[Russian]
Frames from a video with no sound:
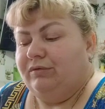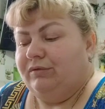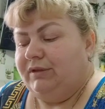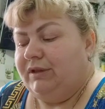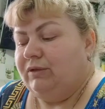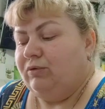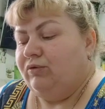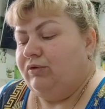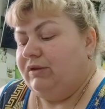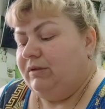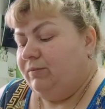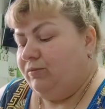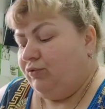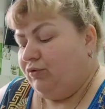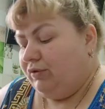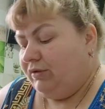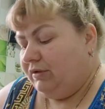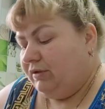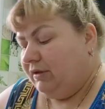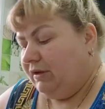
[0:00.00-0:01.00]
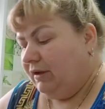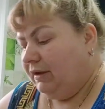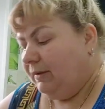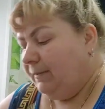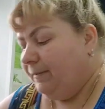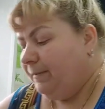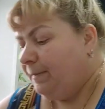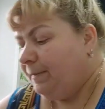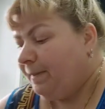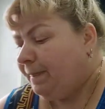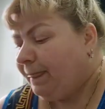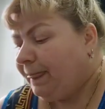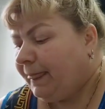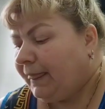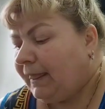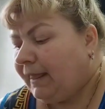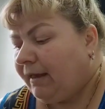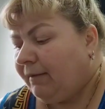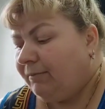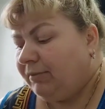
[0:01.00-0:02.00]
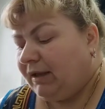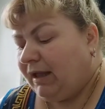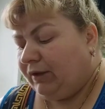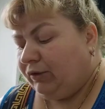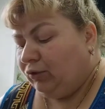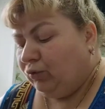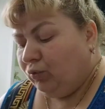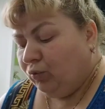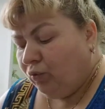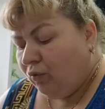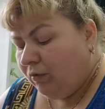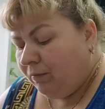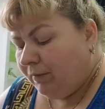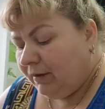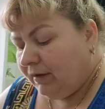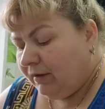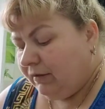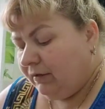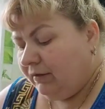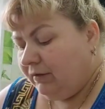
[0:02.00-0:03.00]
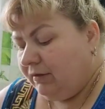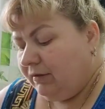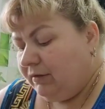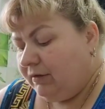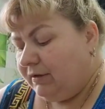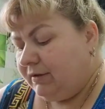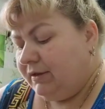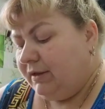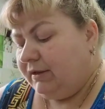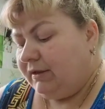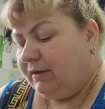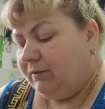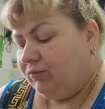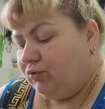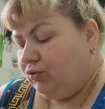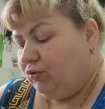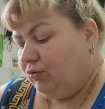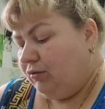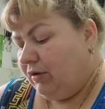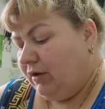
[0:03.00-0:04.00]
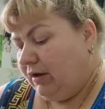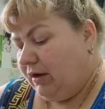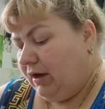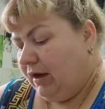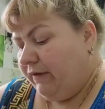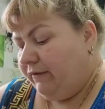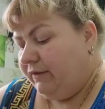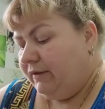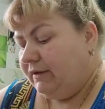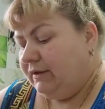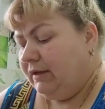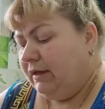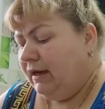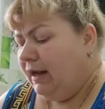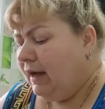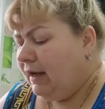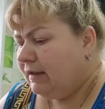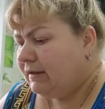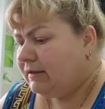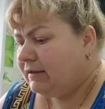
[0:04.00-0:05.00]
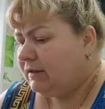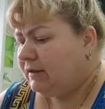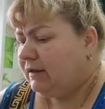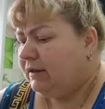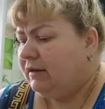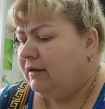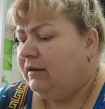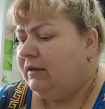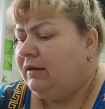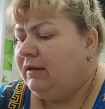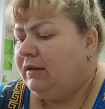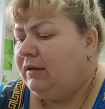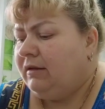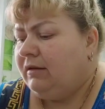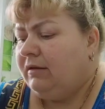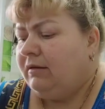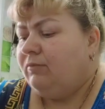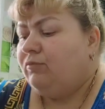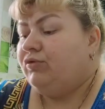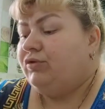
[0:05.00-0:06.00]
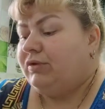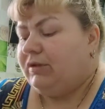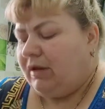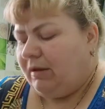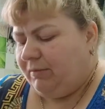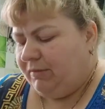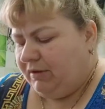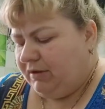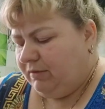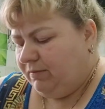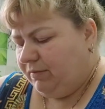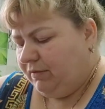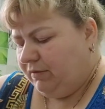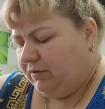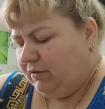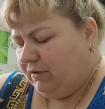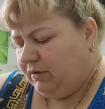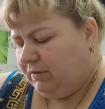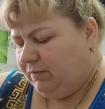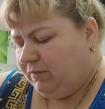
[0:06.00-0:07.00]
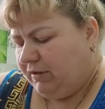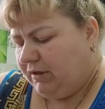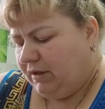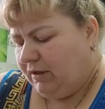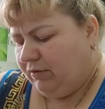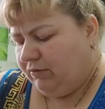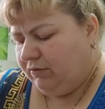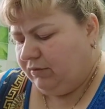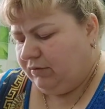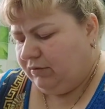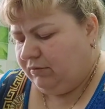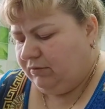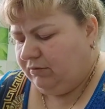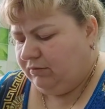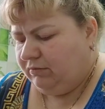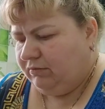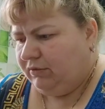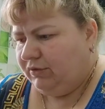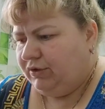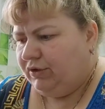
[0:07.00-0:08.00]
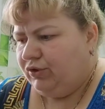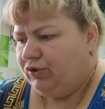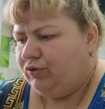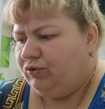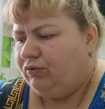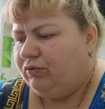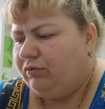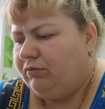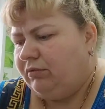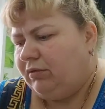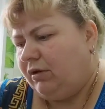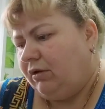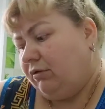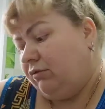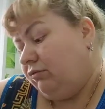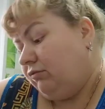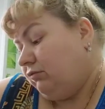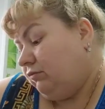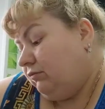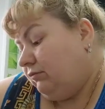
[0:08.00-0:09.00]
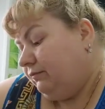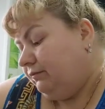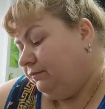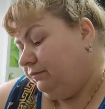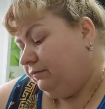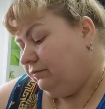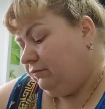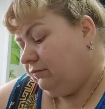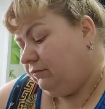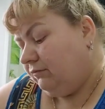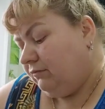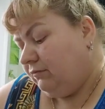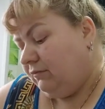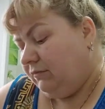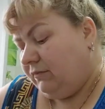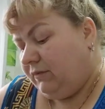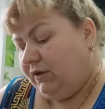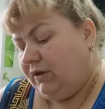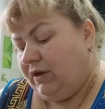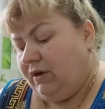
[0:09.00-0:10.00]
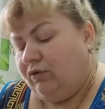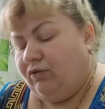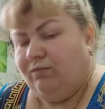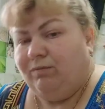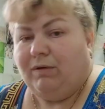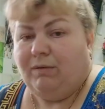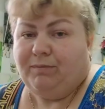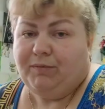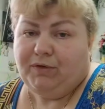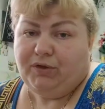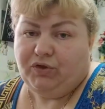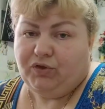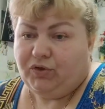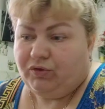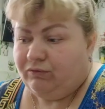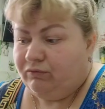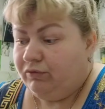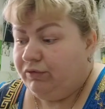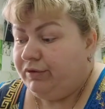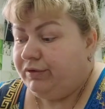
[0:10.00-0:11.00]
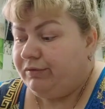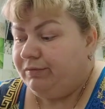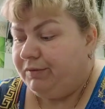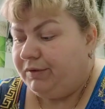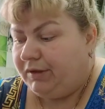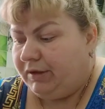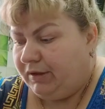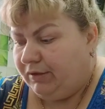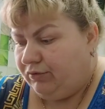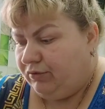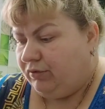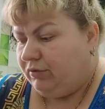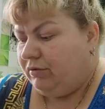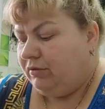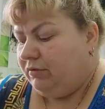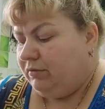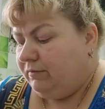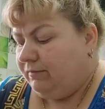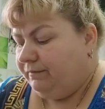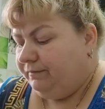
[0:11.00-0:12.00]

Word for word: э, делают запрос на план дома, где там что, какая вентиляция. Пусть сами, типа, разбираются, где что. Я, я говорю, бомбить ничего не собираюсь.